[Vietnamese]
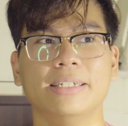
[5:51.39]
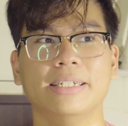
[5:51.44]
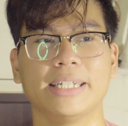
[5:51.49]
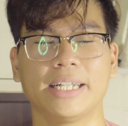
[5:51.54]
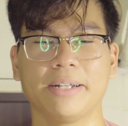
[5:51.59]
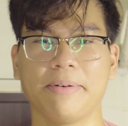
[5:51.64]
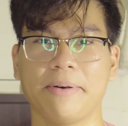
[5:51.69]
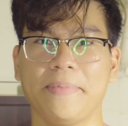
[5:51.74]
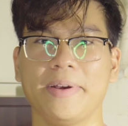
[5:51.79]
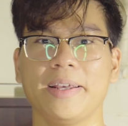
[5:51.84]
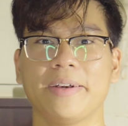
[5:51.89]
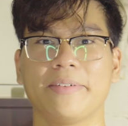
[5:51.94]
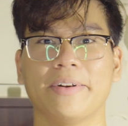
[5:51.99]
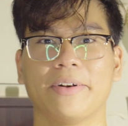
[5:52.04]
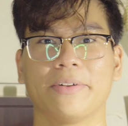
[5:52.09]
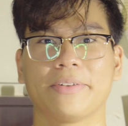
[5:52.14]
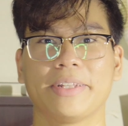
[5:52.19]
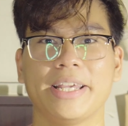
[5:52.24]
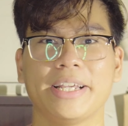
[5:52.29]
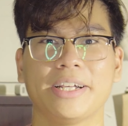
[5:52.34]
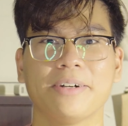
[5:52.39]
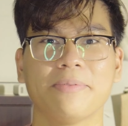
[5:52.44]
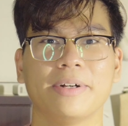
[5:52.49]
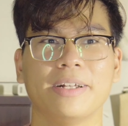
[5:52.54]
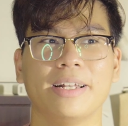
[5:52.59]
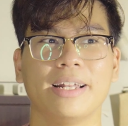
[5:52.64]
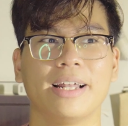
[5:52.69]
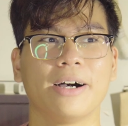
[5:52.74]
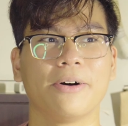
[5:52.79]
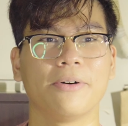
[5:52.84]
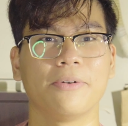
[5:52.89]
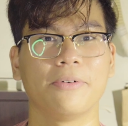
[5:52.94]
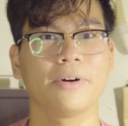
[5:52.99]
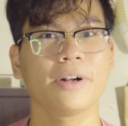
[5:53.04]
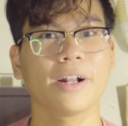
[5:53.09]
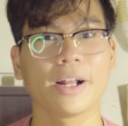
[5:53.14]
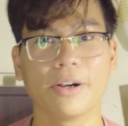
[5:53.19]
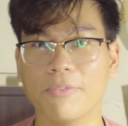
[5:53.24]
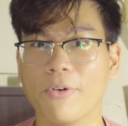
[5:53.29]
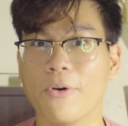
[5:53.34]
Thì các bạn biết là đầu tiên của mình là
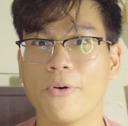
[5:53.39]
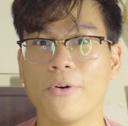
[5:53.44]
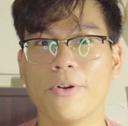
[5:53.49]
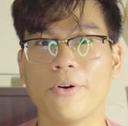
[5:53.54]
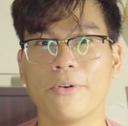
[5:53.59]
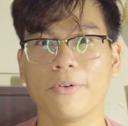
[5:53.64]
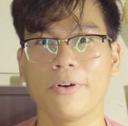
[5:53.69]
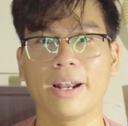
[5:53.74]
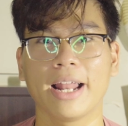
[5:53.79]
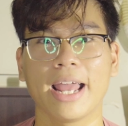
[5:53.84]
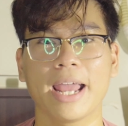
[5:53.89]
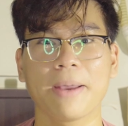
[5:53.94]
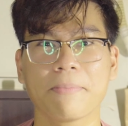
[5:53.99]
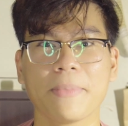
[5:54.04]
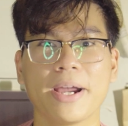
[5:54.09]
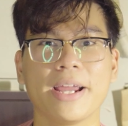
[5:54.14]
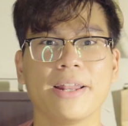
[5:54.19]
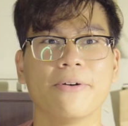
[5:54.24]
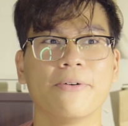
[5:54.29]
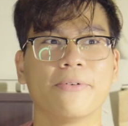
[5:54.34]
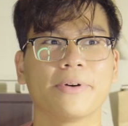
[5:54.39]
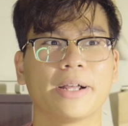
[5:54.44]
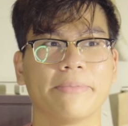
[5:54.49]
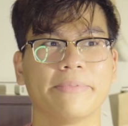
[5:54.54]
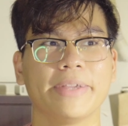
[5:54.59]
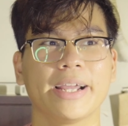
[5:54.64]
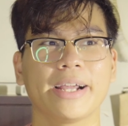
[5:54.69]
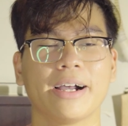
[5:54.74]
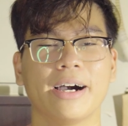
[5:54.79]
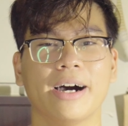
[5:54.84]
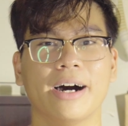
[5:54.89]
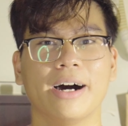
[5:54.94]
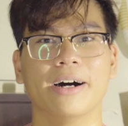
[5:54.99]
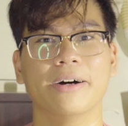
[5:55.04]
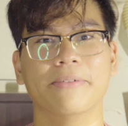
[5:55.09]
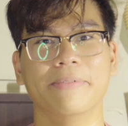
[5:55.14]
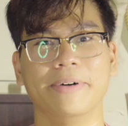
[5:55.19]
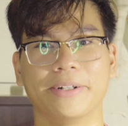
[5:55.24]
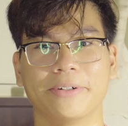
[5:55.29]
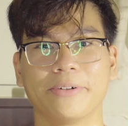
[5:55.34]
rất là vui luôn, rất là happy luôn, cảm giác là
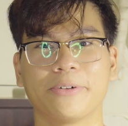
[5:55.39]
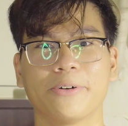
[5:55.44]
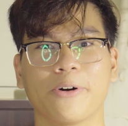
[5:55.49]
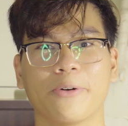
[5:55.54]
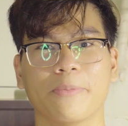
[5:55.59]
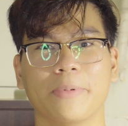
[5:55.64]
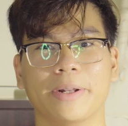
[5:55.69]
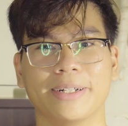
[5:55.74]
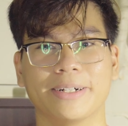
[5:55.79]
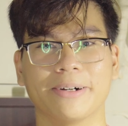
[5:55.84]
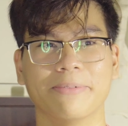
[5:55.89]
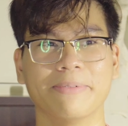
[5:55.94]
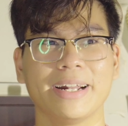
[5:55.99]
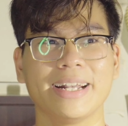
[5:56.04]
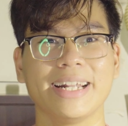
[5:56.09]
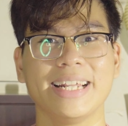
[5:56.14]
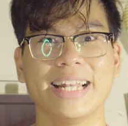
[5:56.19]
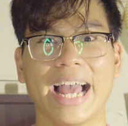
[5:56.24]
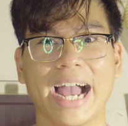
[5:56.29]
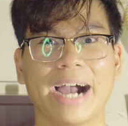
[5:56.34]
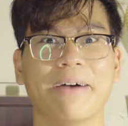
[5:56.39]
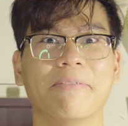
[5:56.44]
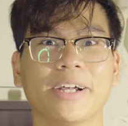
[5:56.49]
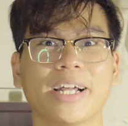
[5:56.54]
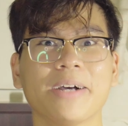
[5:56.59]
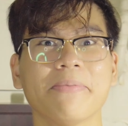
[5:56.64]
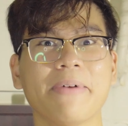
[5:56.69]
mình rốt cuộc mình cũng đã đi làm rồi,